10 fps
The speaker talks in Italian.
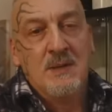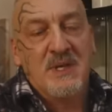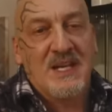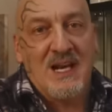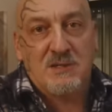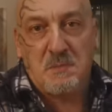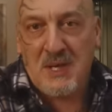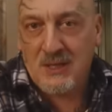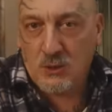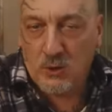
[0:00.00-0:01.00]
perché
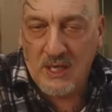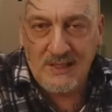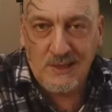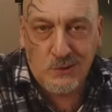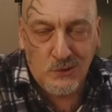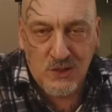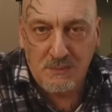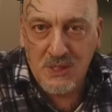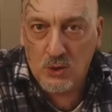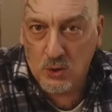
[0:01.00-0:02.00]
l'aspetto è di così
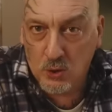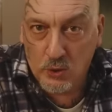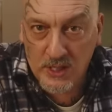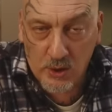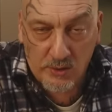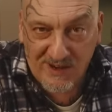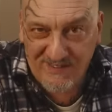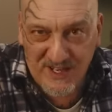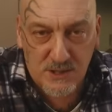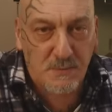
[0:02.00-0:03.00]
bicolore, no?
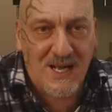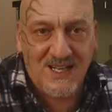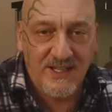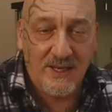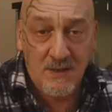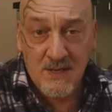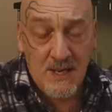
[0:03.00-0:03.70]
reverse panda,